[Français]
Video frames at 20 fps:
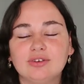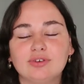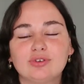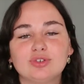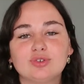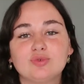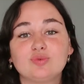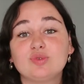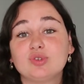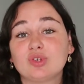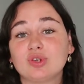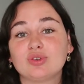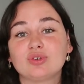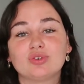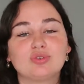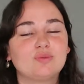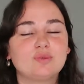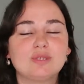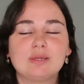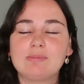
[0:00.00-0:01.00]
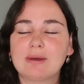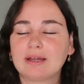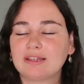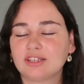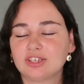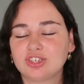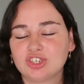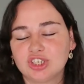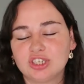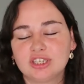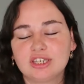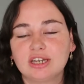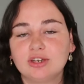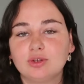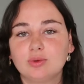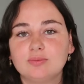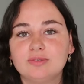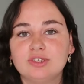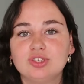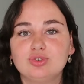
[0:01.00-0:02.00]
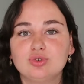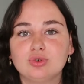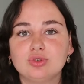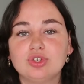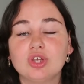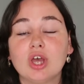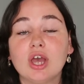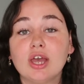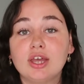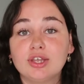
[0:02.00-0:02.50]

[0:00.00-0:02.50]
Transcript: Euh, je, vous je, vous ai partagé quelques petites choses